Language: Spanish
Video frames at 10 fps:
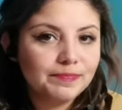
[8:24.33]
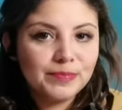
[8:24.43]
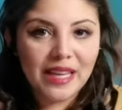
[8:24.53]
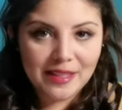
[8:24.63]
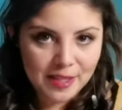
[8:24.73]

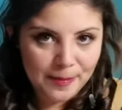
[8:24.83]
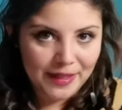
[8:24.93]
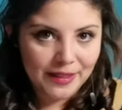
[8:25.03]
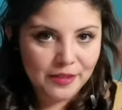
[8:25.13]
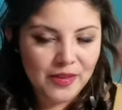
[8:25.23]
tache
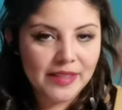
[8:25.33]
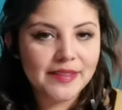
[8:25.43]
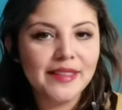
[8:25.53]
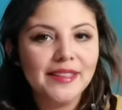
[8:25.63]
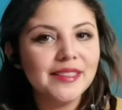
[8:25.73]
para
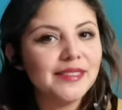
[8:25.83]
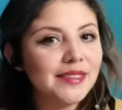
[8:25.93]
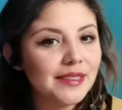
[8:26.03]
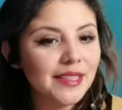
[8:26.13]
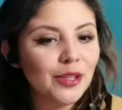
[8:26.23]
Netflix en ese
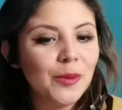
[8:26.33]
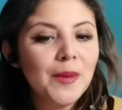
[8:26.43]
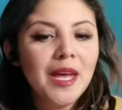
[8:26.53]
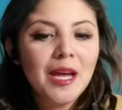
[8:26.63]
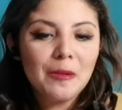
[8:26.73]
sentido,
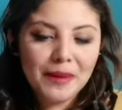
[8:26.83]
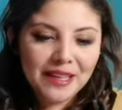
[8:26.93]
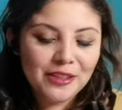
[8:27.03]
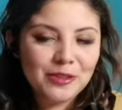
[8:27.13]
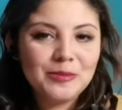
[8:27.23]

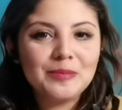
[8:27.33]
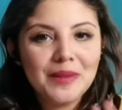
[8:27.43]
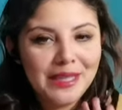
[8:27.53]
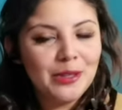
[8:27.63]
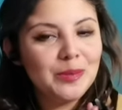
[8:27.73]
pero,
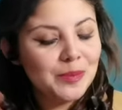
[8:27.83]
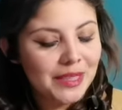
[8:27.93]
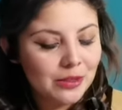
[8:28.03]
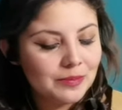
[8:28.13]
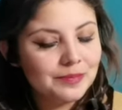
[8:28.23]
pero,
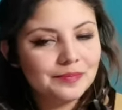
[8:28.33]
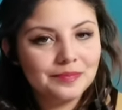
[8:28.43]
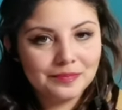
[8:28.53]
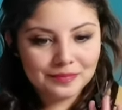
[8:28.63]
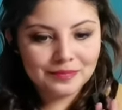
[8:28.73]
pero,
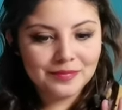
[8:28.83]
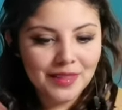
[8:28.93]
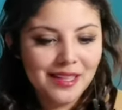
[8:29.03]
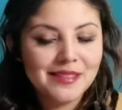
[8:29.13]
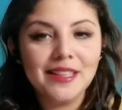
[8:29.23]

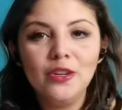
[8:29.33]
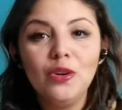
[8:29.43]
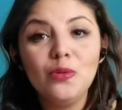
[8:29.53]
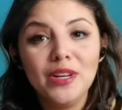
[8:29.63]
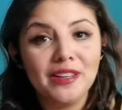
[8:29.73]
les
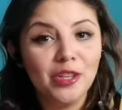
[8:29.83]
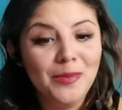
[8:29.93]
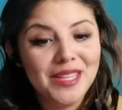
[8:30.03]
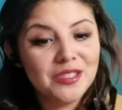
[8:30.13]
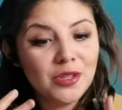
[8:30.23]
tengo una
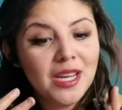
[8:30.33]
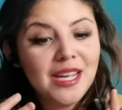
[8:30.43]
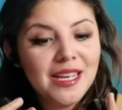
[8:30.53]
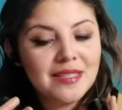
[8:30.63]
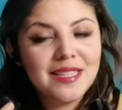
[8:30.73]
recomendación.
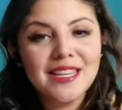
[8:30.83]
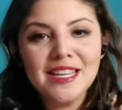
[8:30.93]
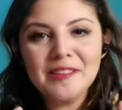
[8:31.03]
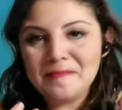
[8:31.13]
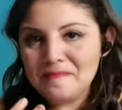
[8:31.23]

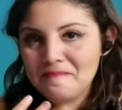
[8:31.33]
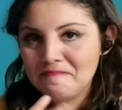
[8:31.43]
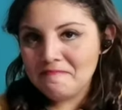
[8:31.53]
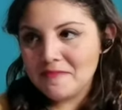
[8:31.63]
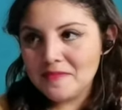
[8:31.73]
Si
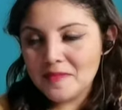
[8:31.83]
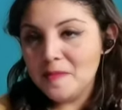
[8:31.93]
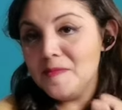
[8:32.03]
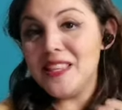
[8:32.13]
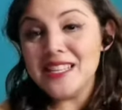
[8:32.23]

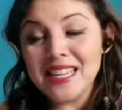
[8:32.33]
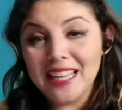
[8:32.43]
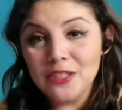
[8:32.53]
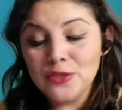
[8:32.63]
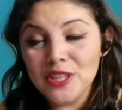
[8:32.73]
les
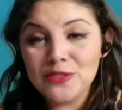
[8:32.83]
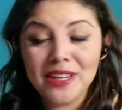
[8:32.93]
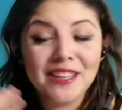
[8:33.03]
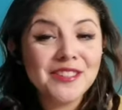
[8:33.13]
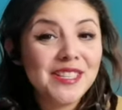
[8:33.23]
enganchó el
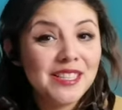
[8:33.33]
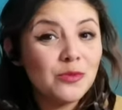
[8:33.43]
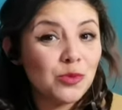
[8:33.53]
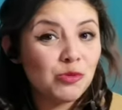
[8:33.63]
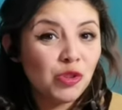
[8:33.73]
trailer, si les
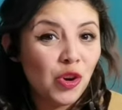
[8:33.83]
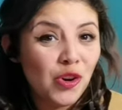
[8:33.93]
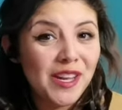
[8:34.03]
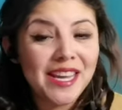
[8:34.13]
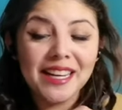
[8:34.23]

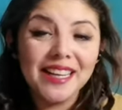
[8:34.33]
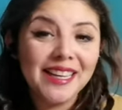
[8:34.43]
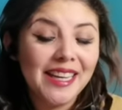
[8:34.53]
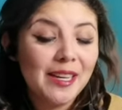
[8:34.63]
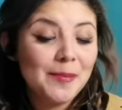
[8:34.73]
gustó y creen
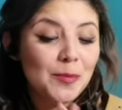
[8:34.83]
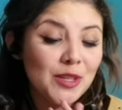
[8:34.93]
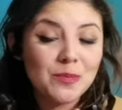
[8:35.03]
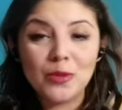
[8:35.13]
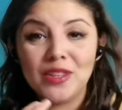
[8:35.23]
que
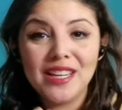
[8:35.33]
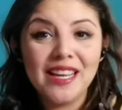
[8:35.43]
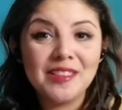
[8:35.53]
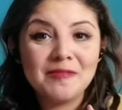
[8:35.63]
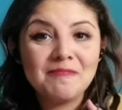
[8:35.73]
pues
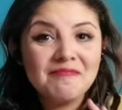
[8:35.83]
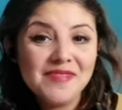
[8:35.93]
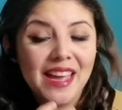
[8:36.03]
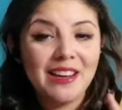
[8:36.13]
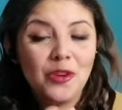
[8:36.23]
podrían
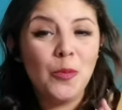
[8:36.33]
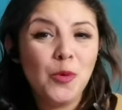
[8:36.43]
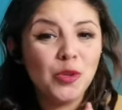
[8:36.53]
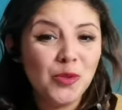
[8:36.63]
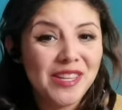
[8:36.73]
darle una
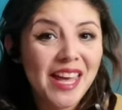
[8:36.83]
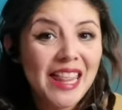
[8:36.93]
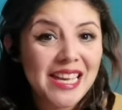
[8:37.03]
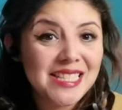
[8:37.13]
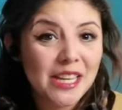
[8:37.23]

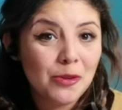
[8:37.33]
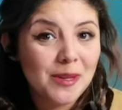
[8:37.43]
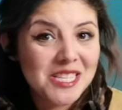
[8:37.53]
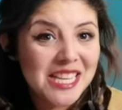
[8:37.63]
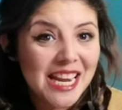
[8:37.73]
oportunidad a esta
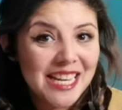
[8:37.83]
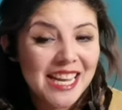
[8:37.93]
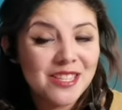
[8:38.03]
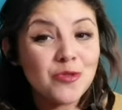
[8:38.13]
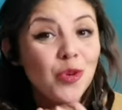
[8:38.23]
nueva
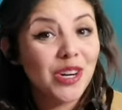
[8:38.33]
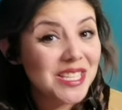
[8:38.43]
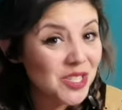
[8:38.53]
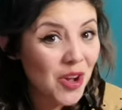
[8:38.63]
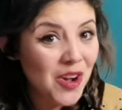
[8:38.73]
serie en su
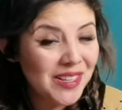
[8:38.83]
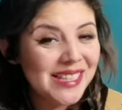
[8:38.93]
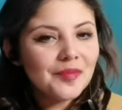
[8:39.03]
corazón,